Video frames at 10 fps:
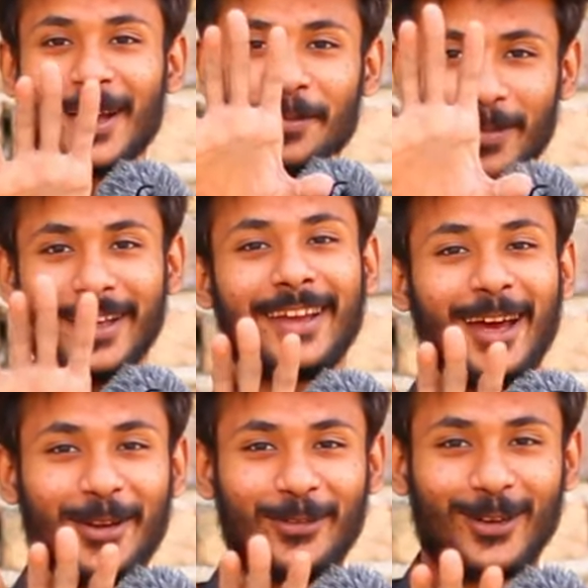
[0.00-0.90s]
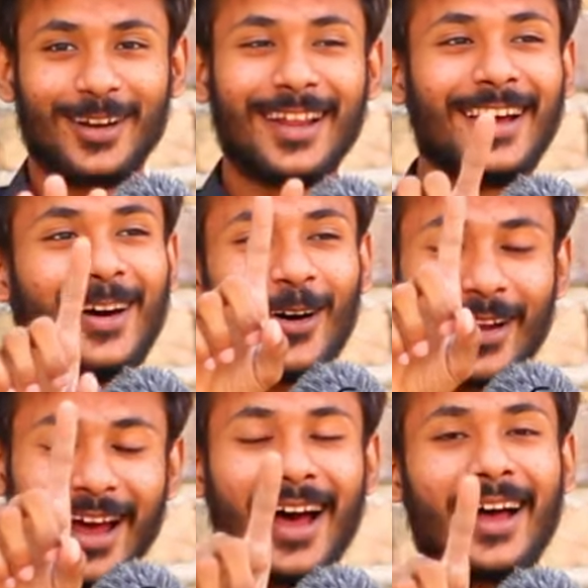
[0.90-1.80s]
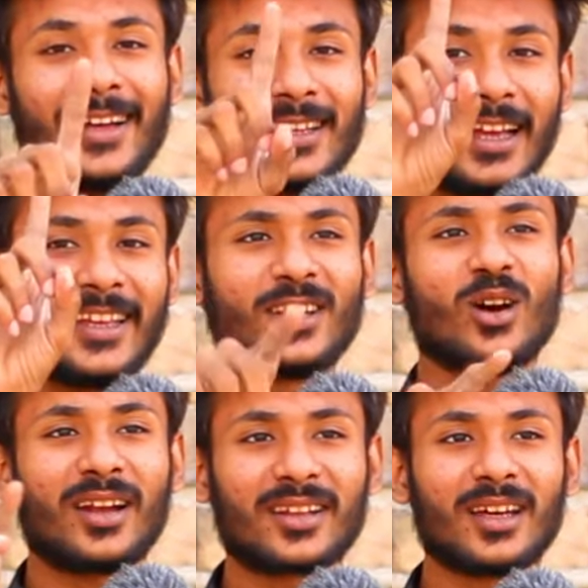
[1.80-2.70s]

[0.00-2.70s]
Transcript: बी केयरफुल और हाँ ये जो अंकल